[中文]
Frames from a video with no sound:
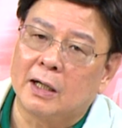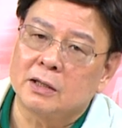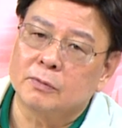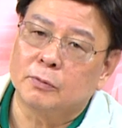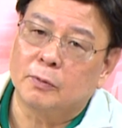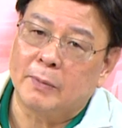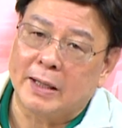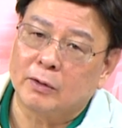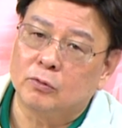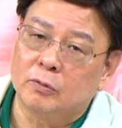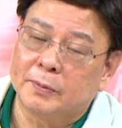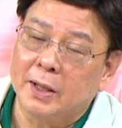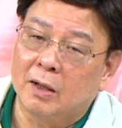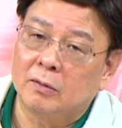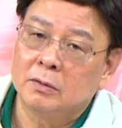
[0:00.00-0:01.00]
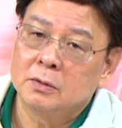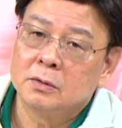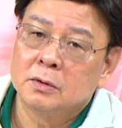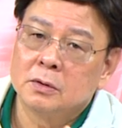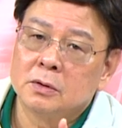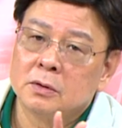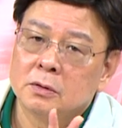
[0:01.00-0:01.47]
啊，怎么买股票？
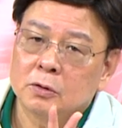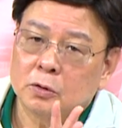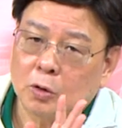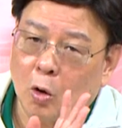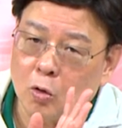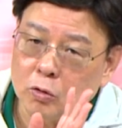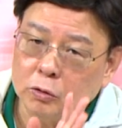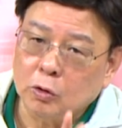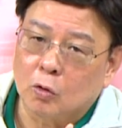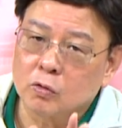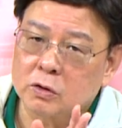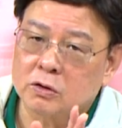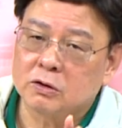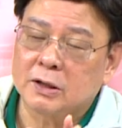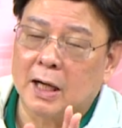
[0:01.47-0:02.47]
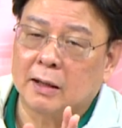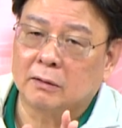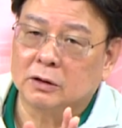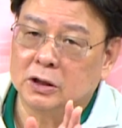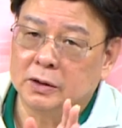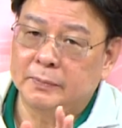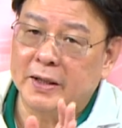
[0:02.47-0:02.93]
空头市
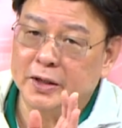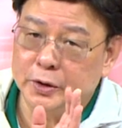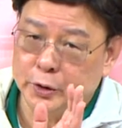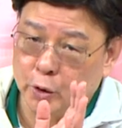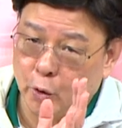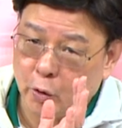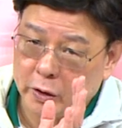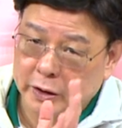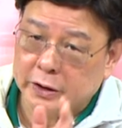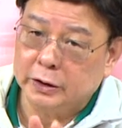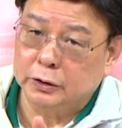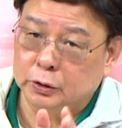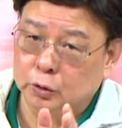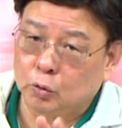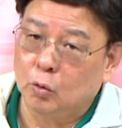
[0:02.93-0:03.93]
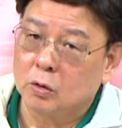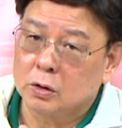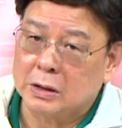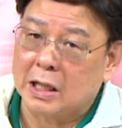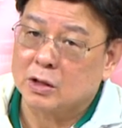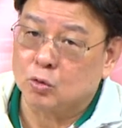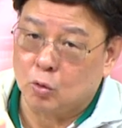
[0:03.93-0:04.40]
场里面有很多
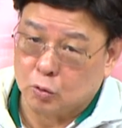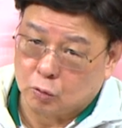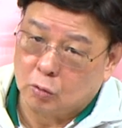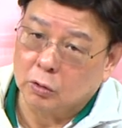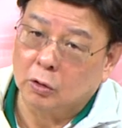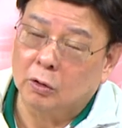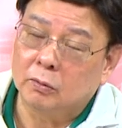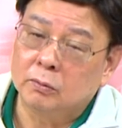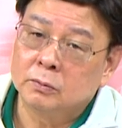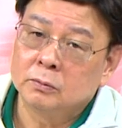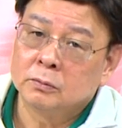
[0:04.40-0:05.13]
它走多头。